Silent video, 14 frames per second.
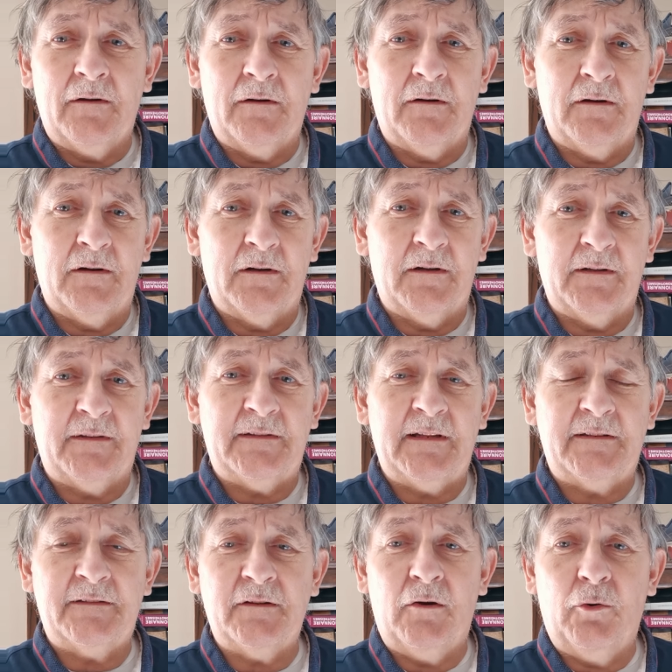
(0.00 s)

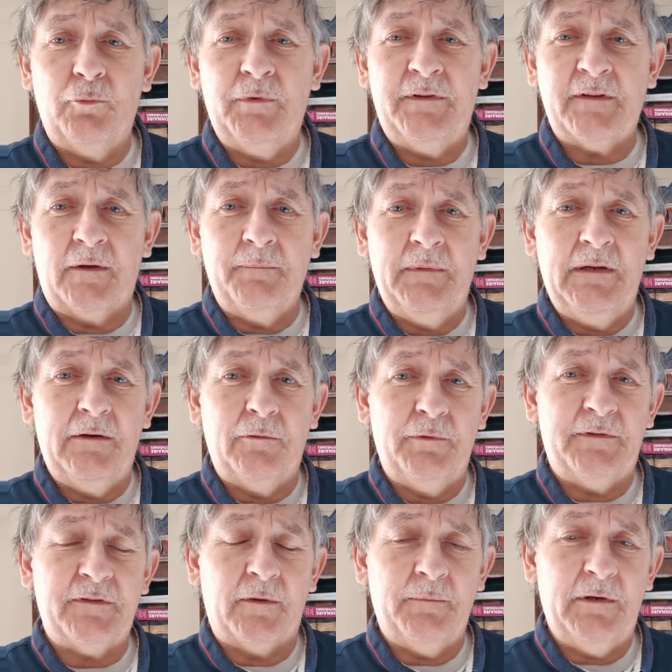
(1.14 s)
700, 800 000,
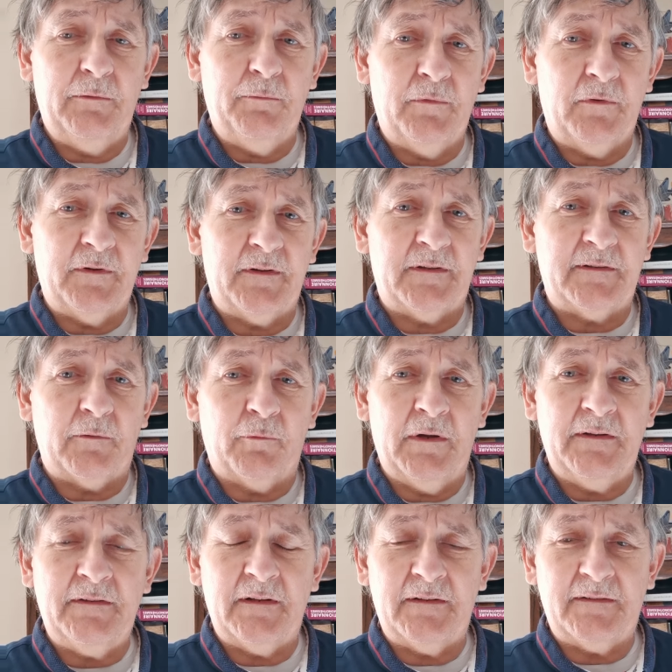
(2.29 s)
800 000,
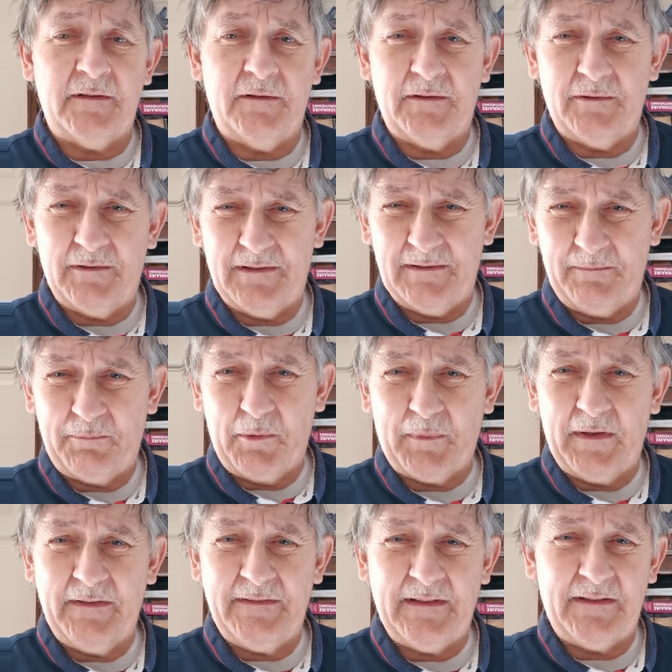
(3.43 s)
ouais, à peu
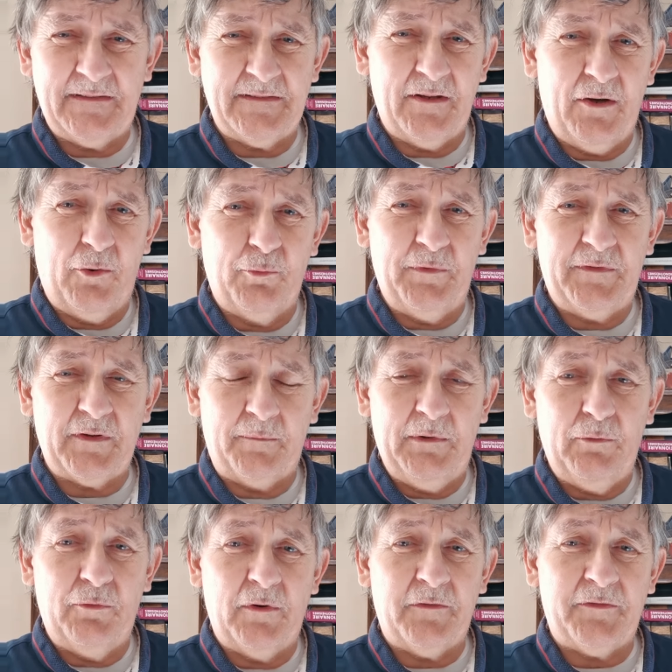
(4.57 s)
près 700, 800
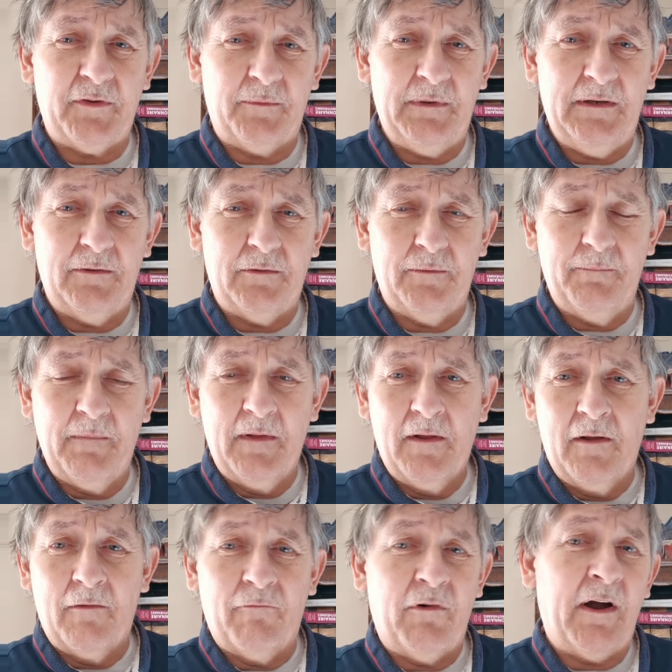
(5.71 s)
000 ou 900 000,
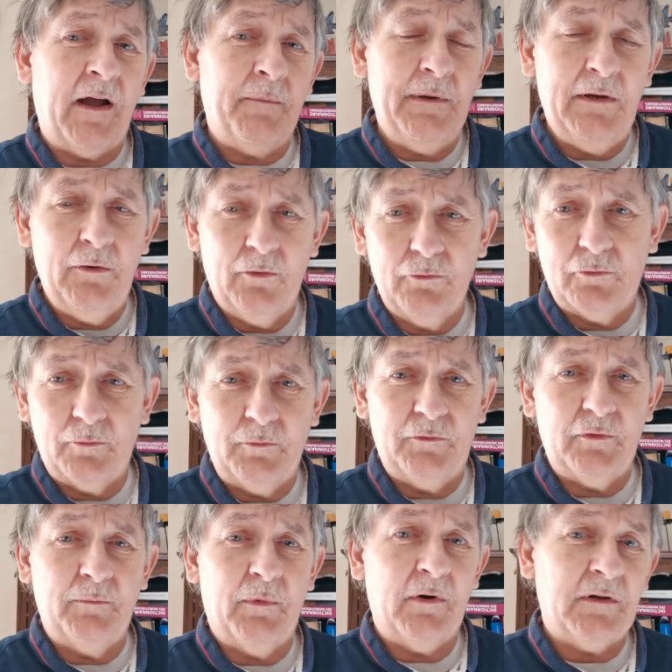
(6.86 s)
voire un million de
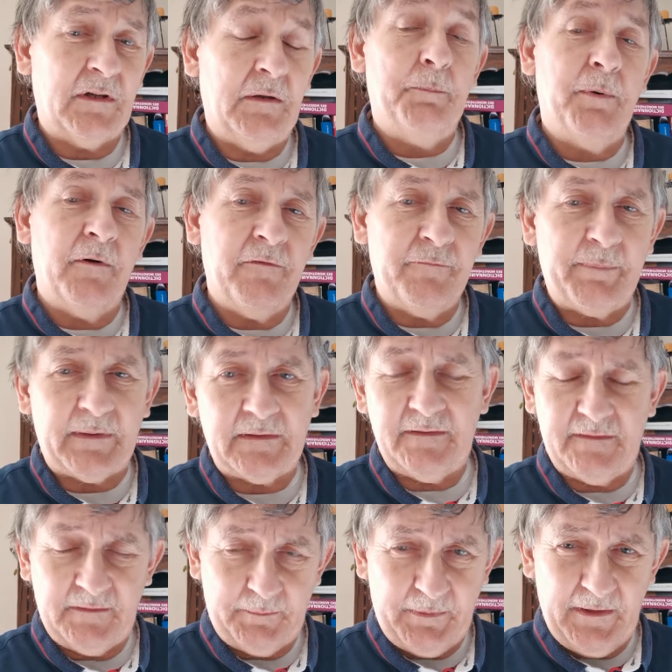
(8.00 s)
musulmans qui peuvent
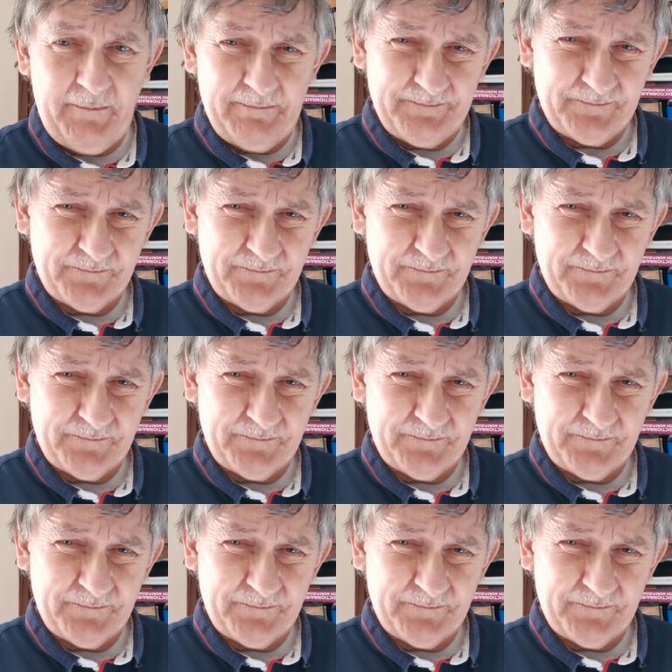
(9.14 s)
participer.